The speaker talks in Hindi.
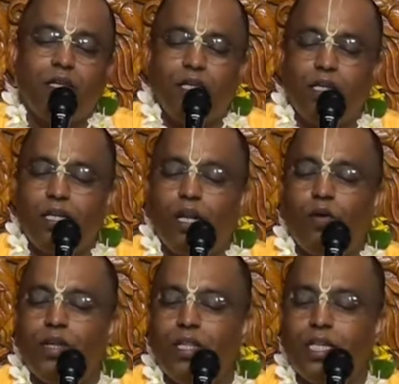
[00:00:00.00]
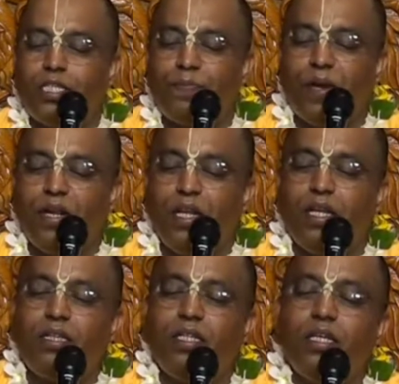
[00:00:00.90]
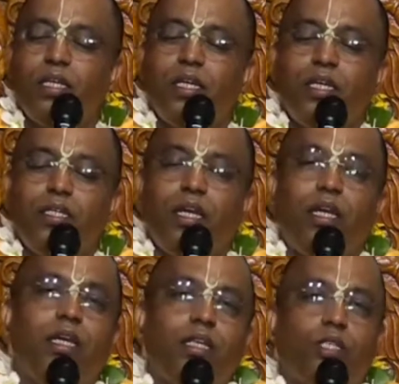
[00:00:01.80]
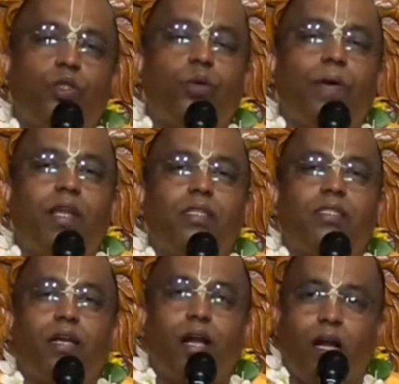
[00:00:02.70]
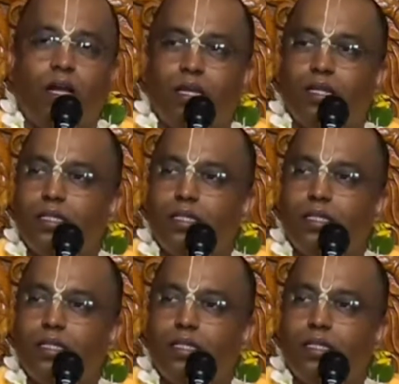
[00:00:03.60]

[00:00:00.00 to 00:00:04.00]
कि गौरीदास पंडित ये सुबल सखा है